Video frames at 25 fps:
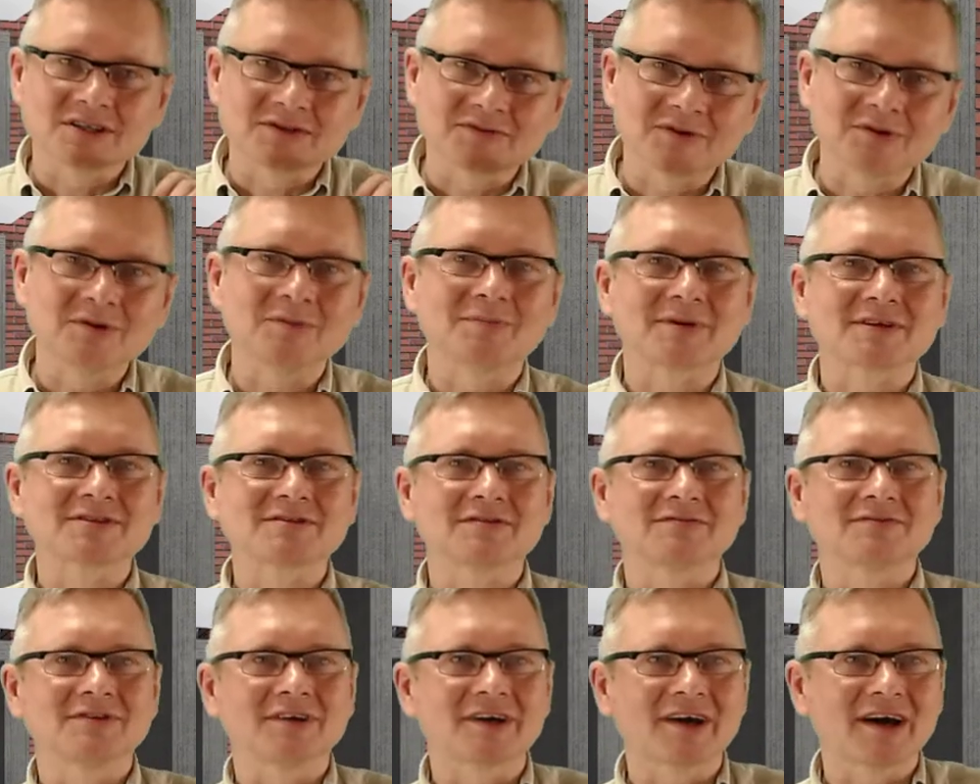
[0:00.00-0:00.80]
ze swoimi
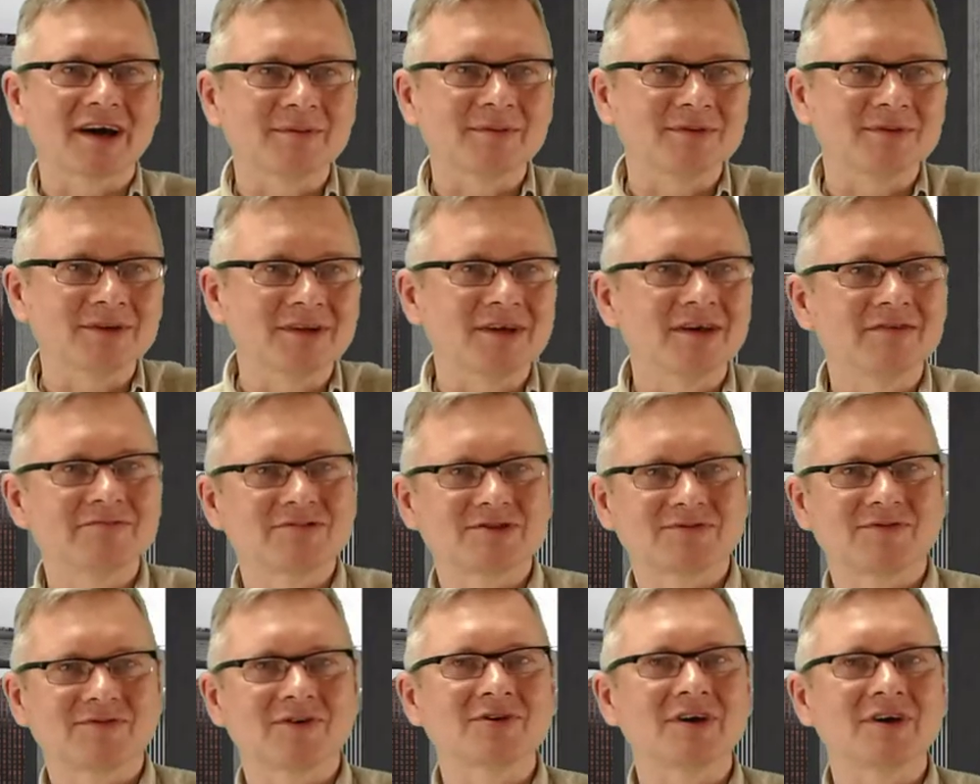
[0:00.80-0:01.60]

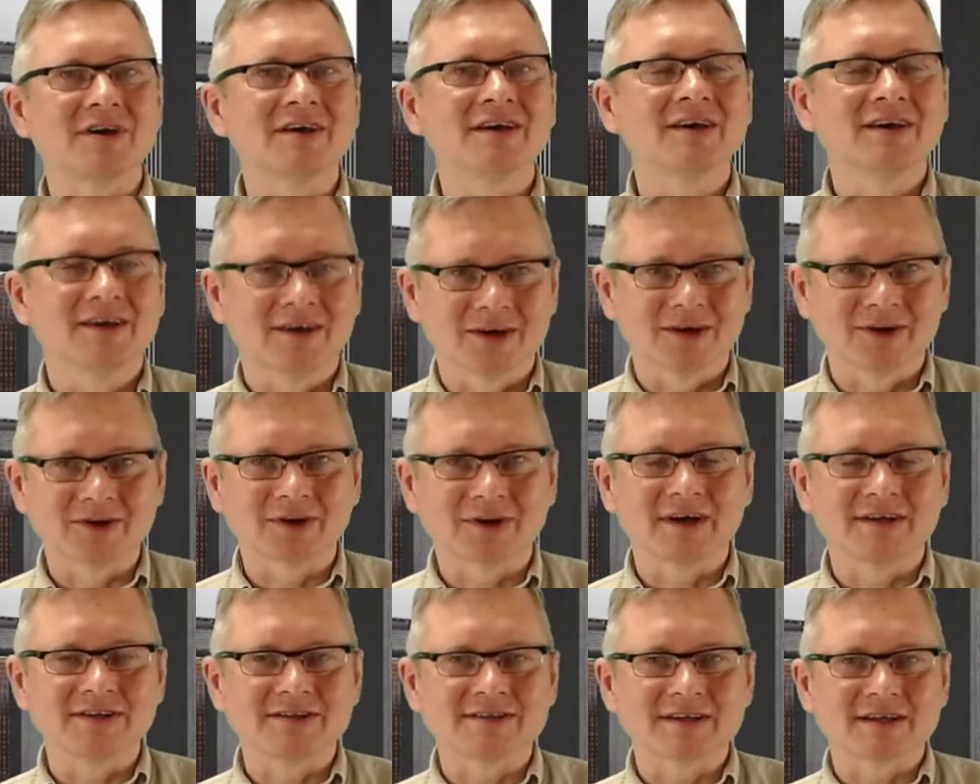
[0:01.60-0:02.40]
pracownikami w swojej
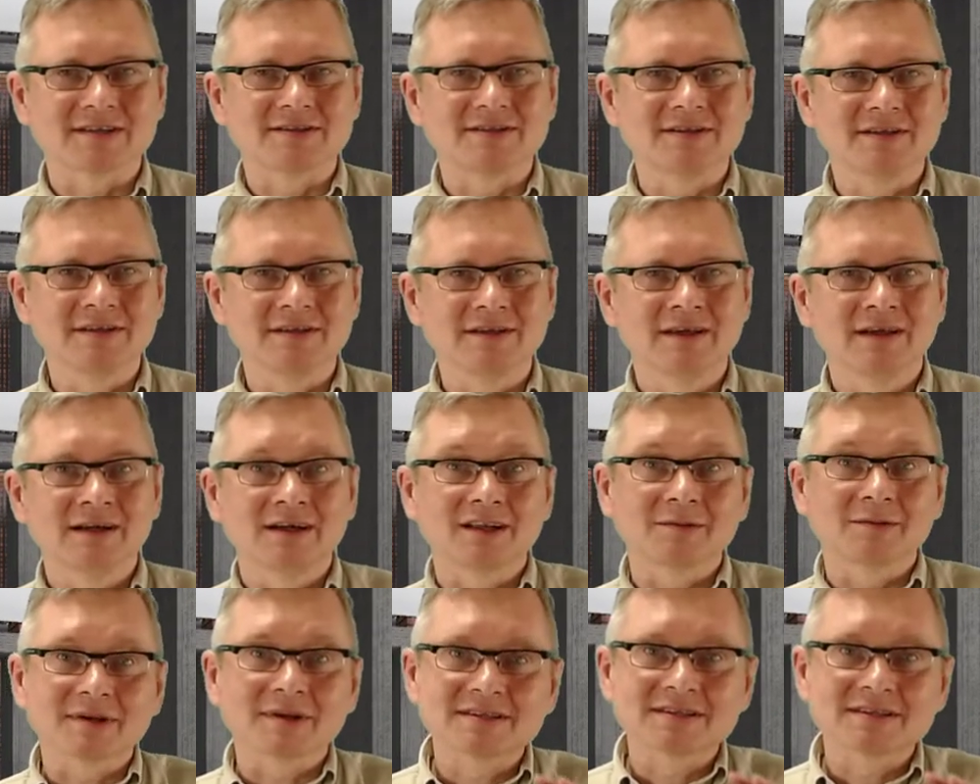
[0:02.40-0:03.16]
organizacji.